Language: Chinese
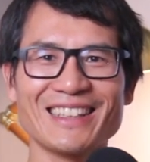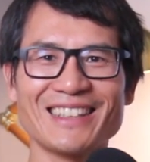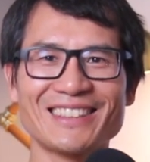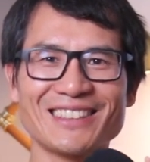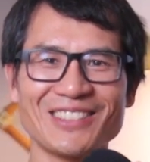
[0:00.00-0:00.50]

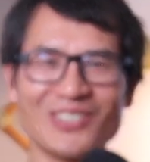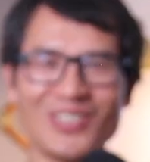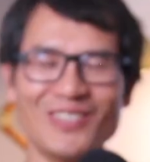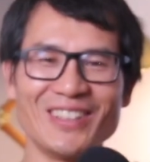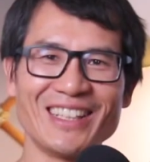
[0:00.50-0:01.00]
但是
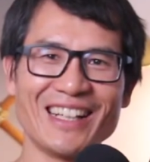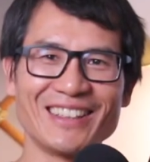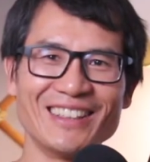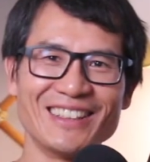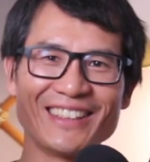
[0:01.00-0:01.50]
我们
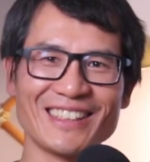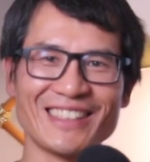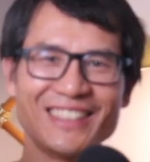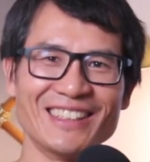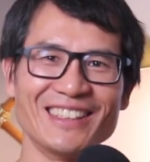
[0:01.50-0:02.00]
俩的那
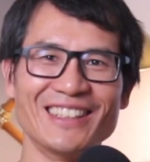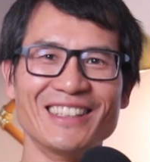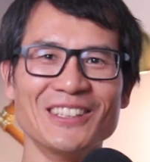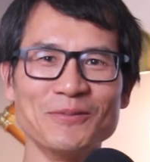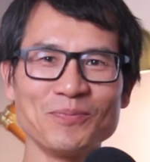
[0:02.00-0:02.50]

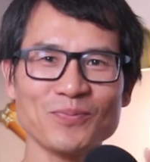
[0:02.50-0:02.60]
个